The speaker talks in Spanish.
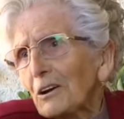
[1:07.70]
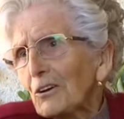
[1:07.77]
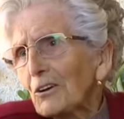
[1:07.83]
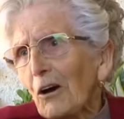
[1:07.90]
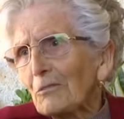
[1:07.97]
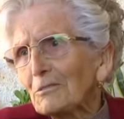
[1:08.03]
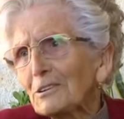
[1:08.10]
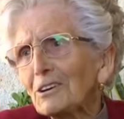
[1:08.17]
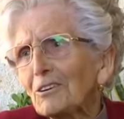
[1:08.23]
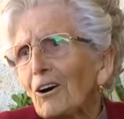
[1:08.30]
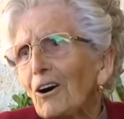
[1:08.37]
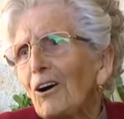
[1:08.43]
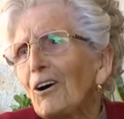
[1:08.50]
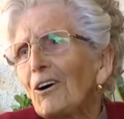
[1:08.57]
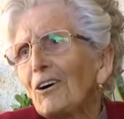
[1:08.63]
los amigos,
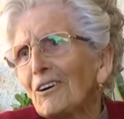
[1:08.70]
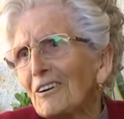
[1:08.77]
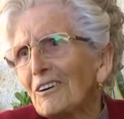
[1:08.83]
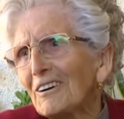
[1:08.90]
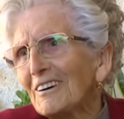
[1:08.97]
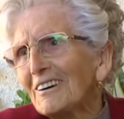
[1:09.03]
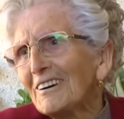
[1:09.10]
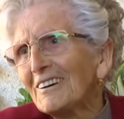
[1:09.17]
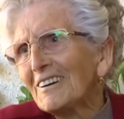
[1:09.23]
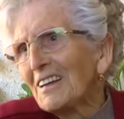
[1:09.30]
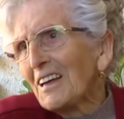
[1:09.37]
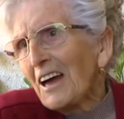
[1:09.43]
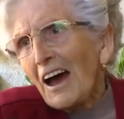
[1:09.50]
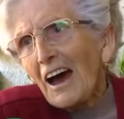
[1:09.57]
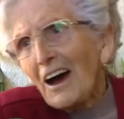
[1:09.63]

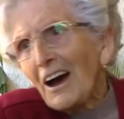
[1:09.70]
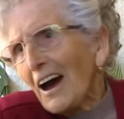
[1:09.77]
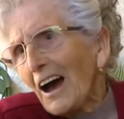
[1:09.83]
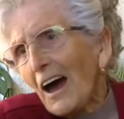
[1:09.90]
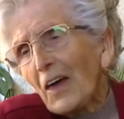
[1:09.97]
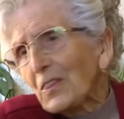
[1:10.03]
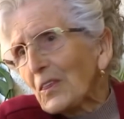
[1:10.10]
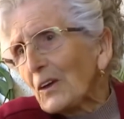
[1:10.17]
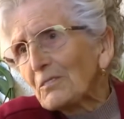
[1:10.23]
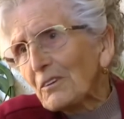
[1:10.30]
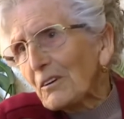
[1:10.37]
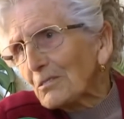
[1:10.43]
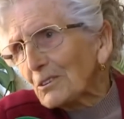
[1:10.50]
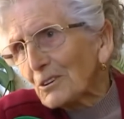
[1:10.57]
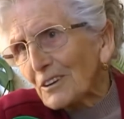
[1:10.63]
hacer
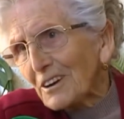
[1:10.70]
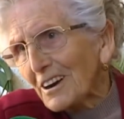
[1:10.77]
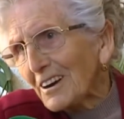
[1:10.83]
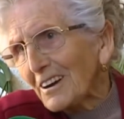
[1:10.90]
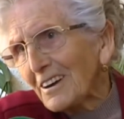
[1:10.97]
favores.